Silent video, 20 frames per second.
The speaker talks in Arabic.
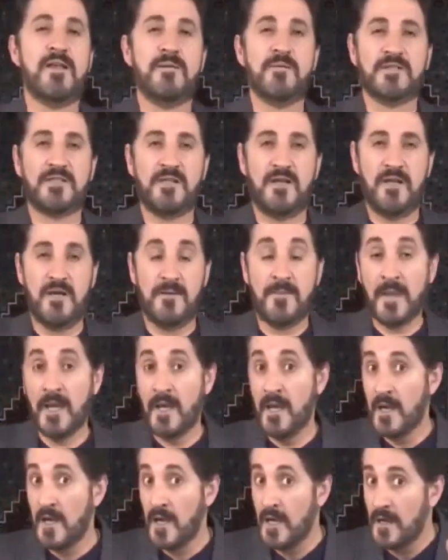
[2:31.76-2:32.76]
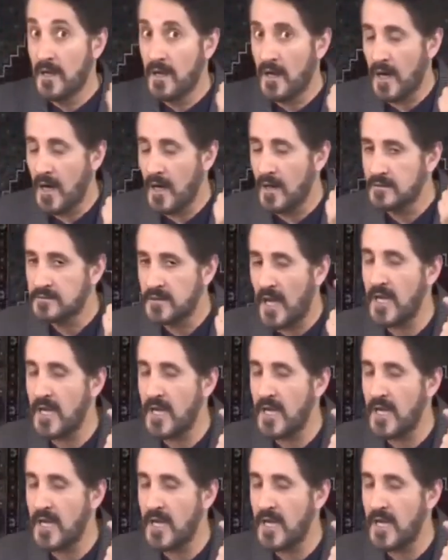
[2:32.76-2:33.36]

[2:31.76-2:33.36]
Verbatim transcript: على نعمه الله آه.